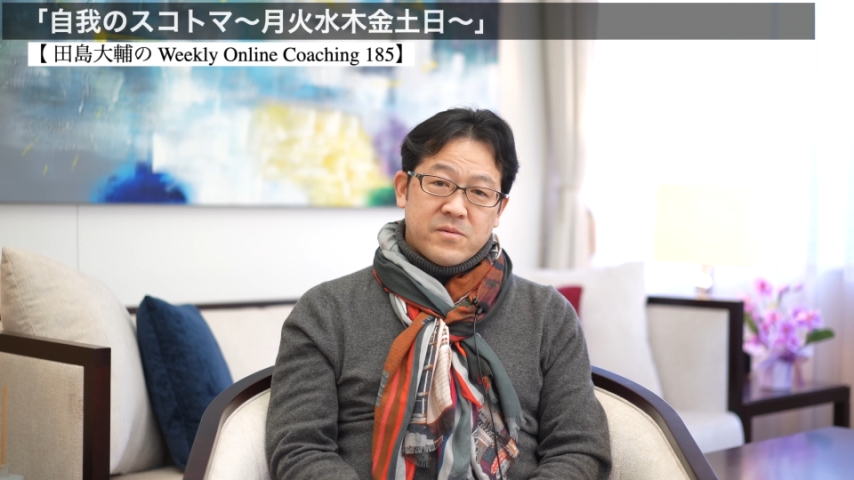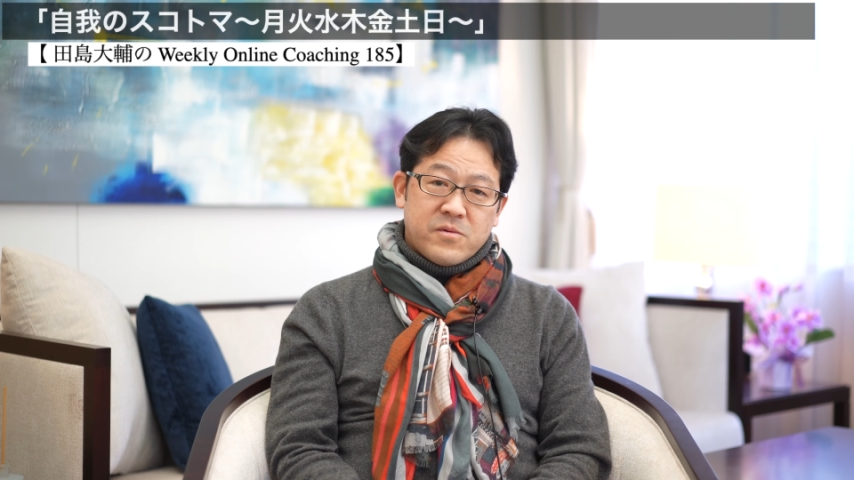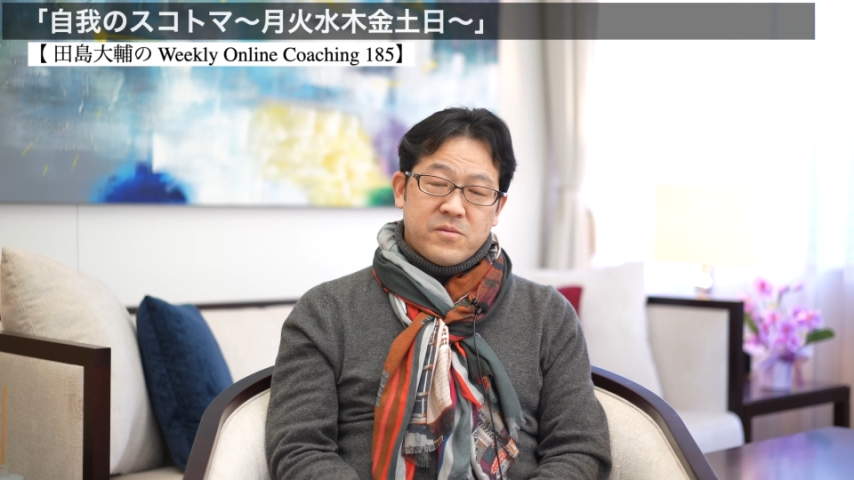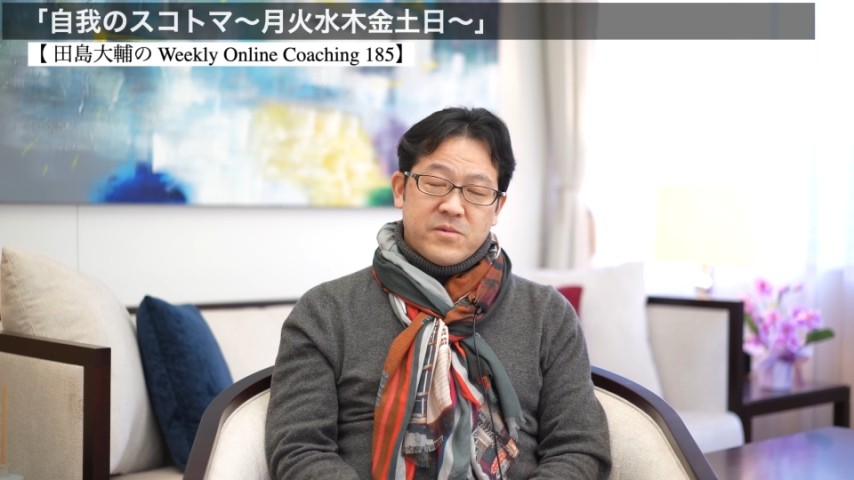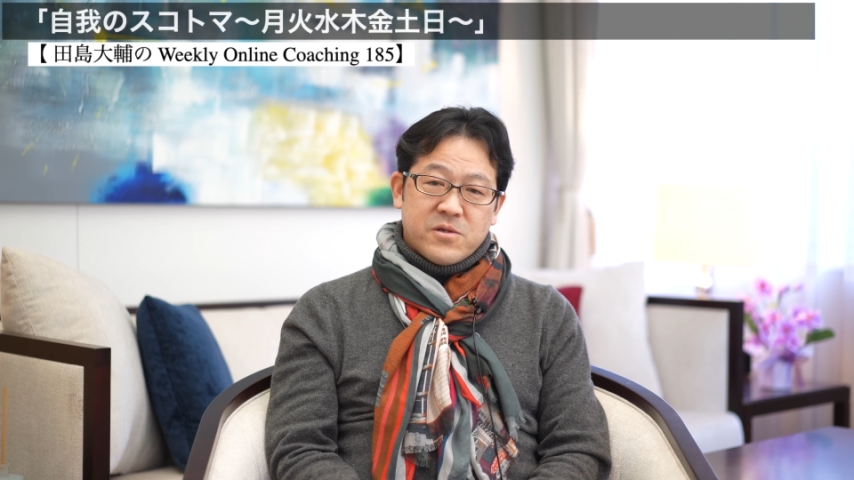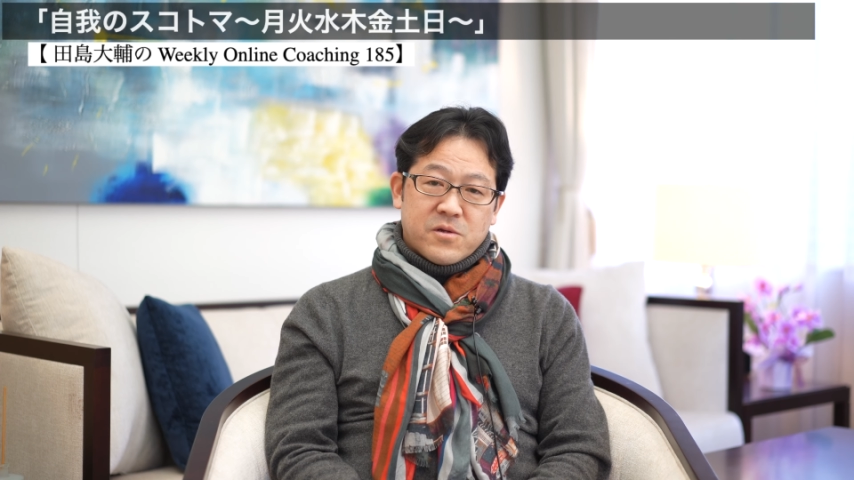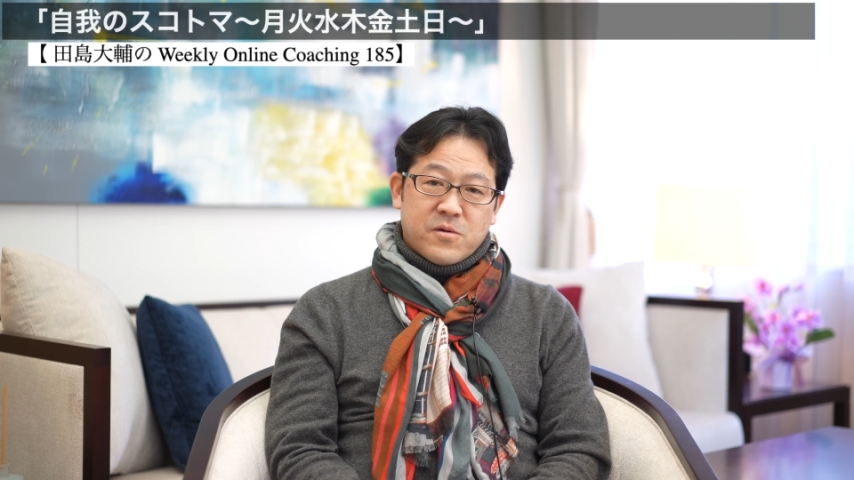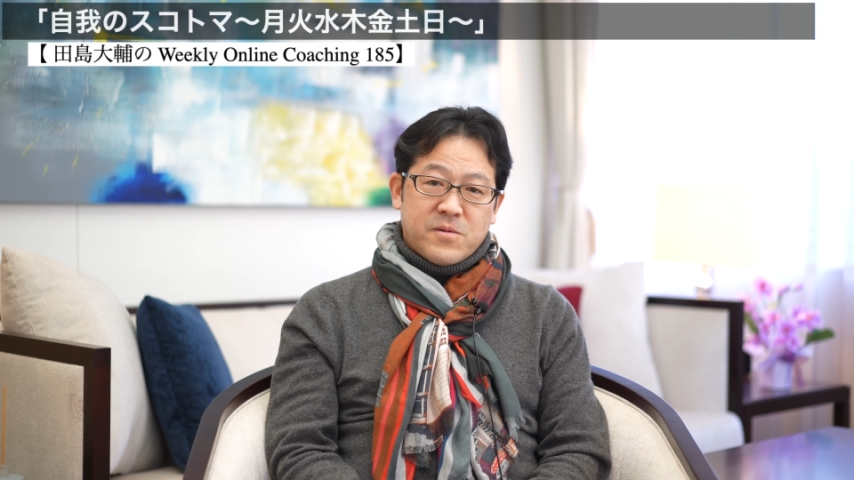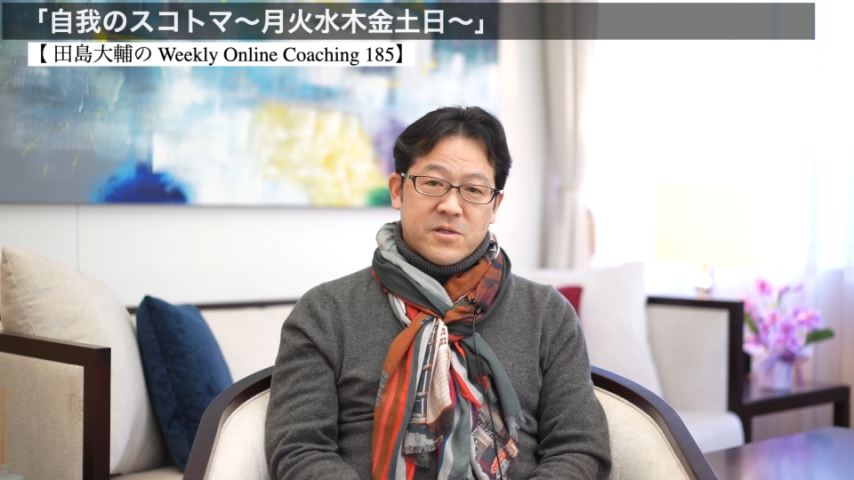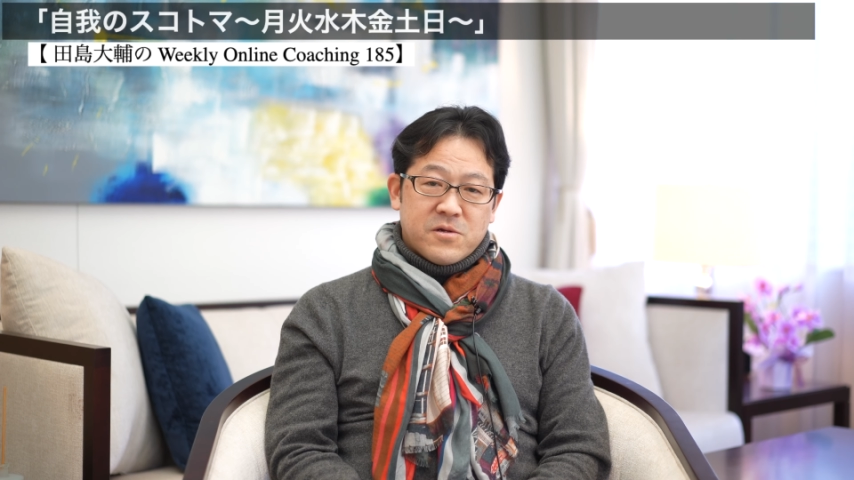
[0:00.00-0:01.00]
み水に
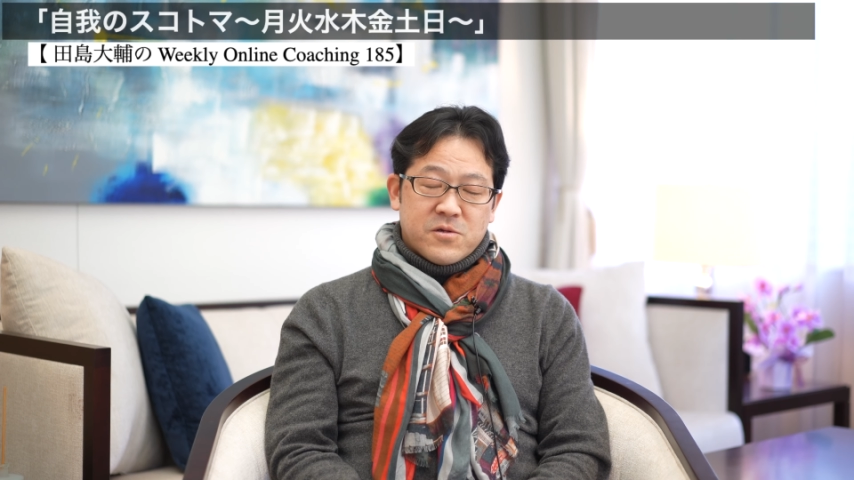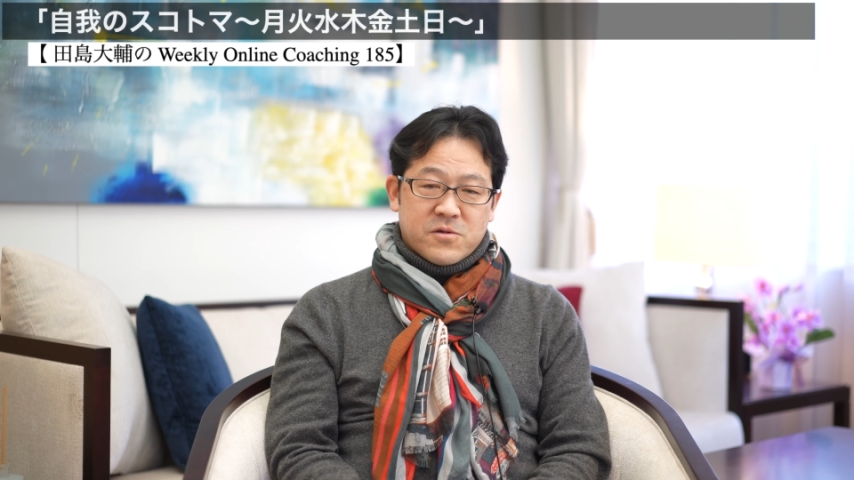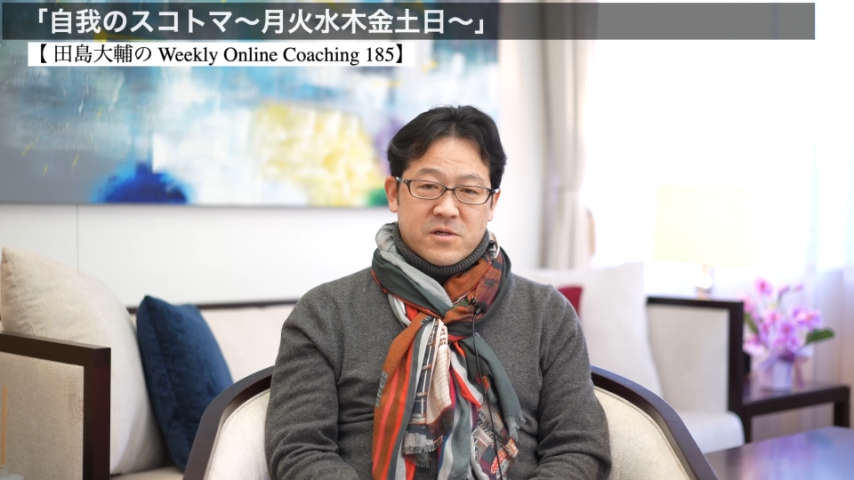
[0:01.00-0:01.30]
困ってる人